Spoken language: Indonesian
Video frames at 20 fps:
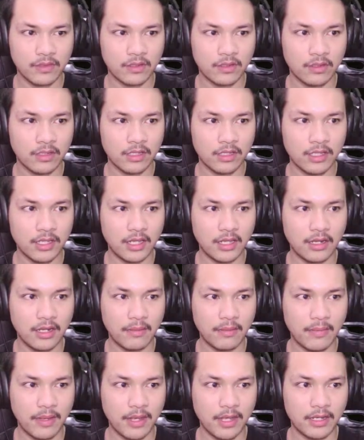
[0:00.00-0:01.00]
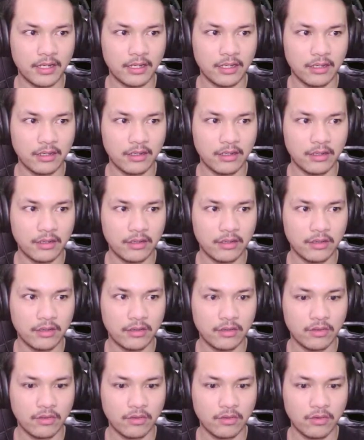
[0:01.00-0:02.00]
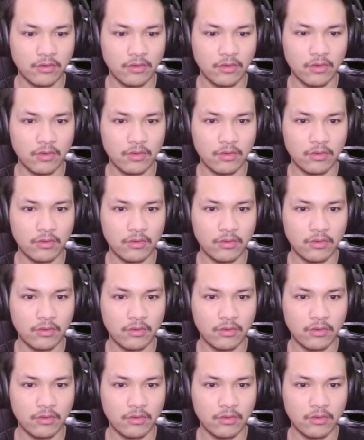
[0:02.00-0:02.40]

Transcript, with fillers: kita nembak kan nih oh